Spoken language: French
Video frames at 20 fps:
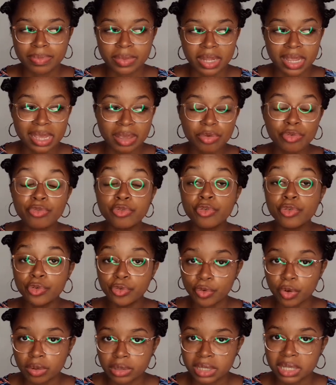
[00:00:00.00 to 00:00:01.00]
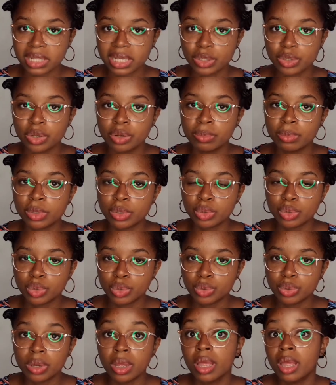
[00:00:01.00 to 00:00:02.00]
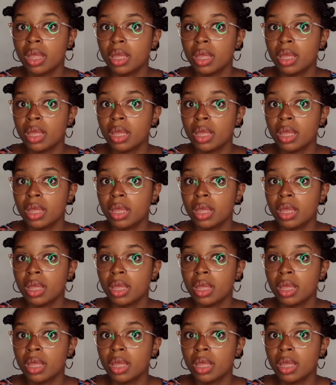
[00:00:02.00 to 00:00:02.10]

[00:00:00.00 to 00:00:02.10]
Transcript: et que vous vous concentrez seulement sur